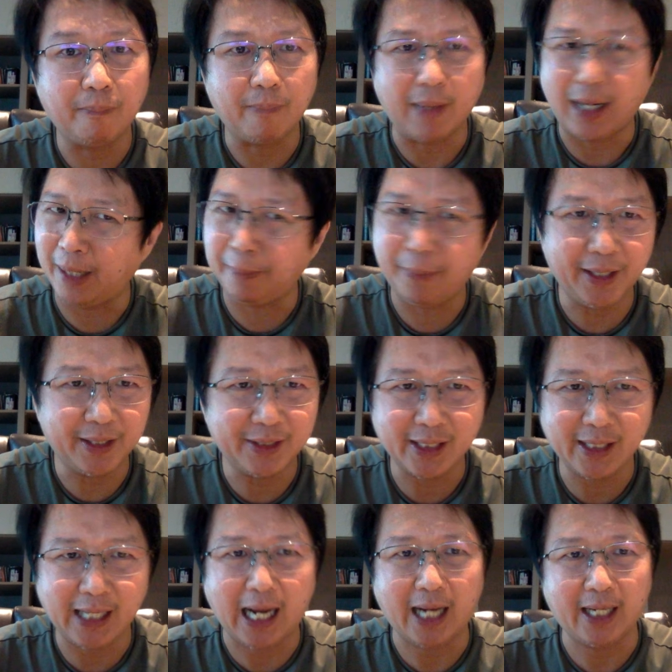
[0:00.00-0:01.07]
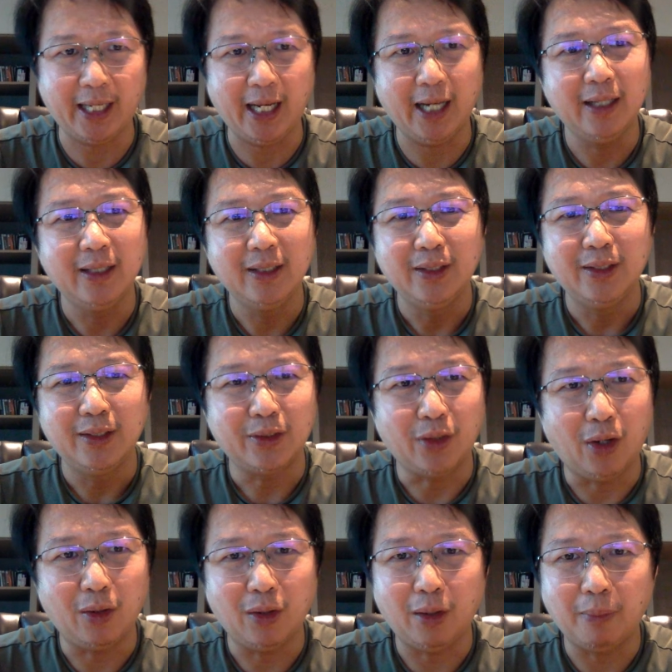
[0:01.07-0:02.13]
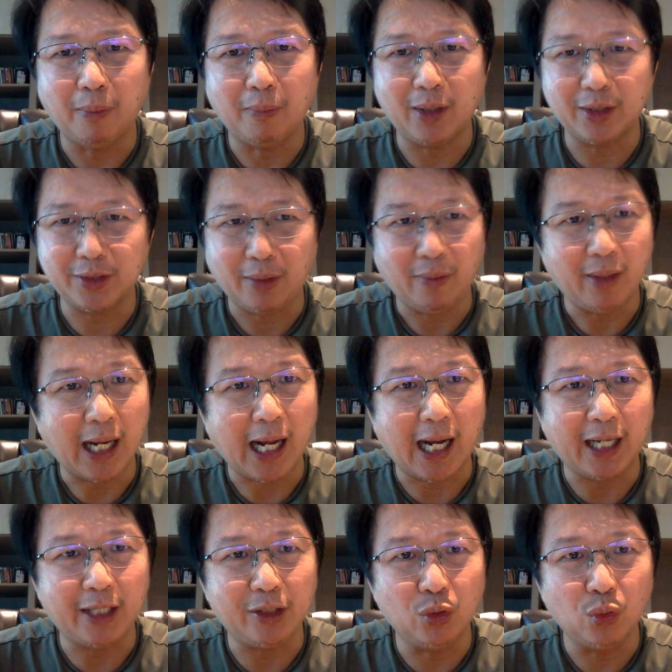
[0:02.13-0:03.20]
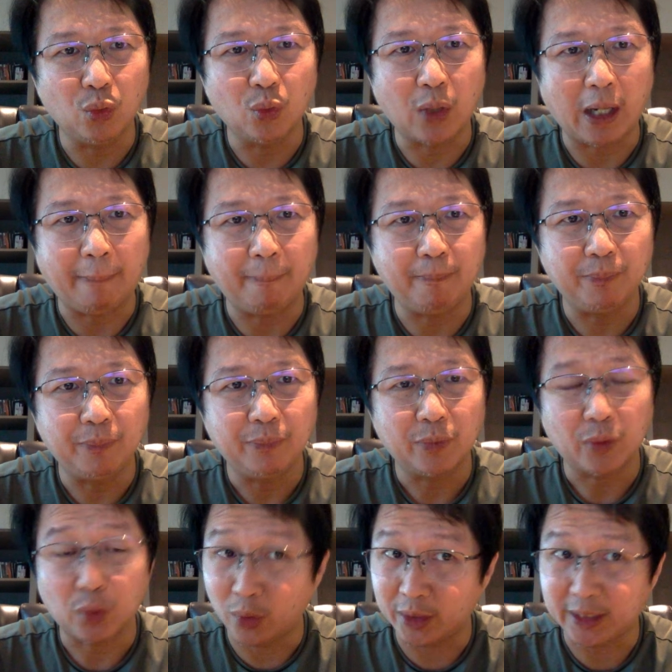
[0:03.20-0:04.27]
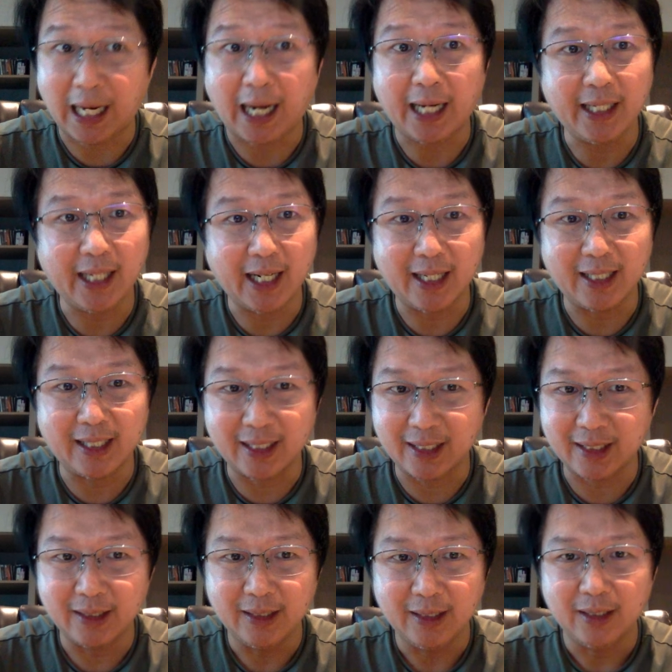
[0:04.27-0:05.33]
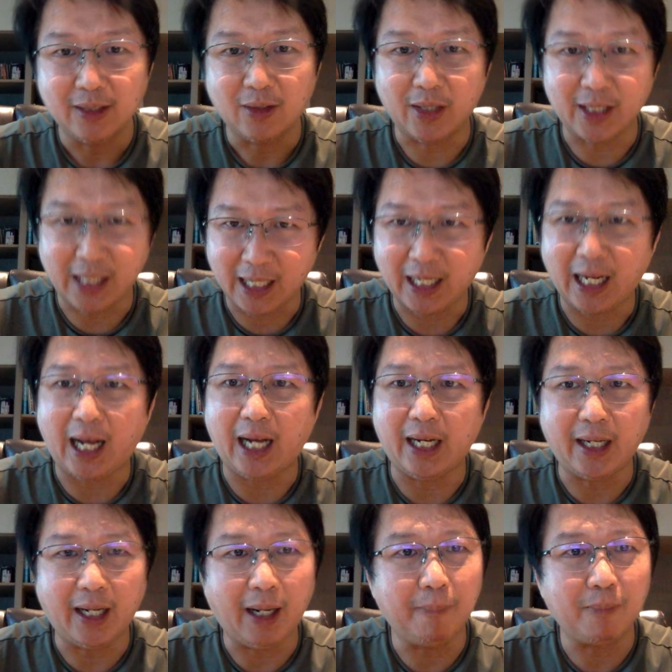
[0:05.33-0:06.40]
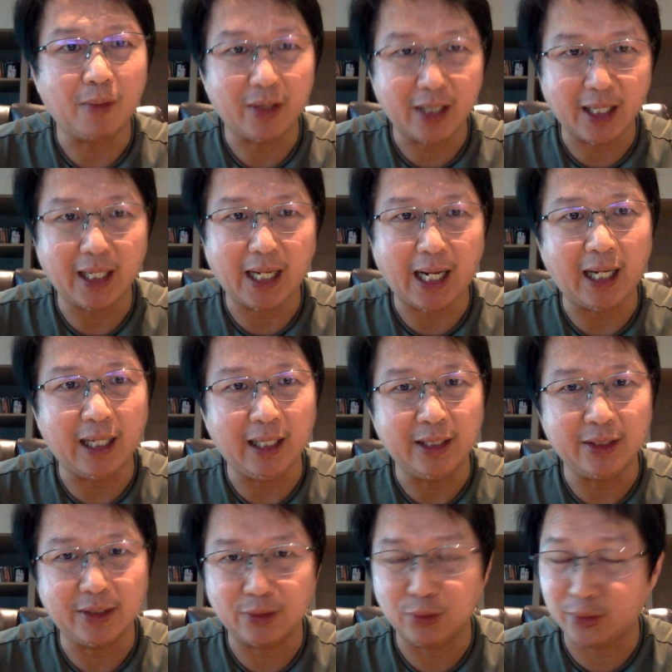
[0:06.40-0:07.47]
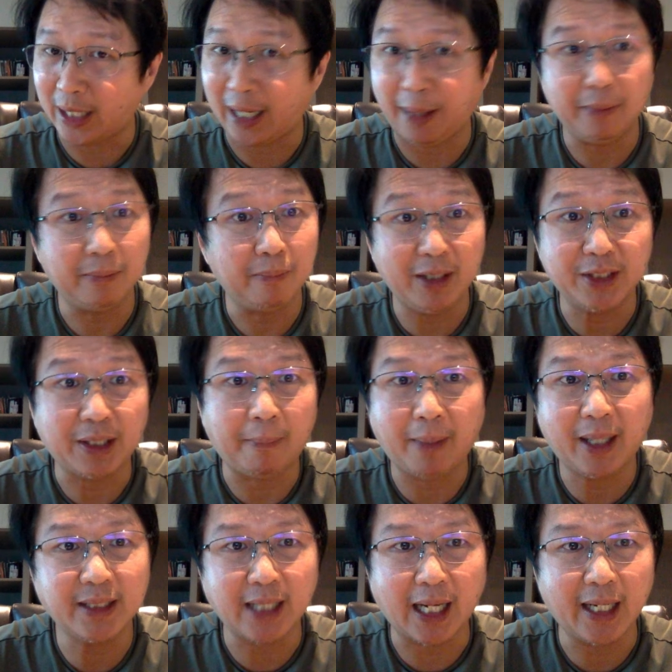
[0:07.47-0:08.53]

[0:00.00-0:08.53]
อะไรผิดสักอย่างเนี่ยเนาะแล้วผมก็เสียเวลาอยู่กับตัวชาร์จเนี่ยค่อนข้างนานนะครับค่อนข้างนานเลยสุดท้ายไม่สามารถชาร์จ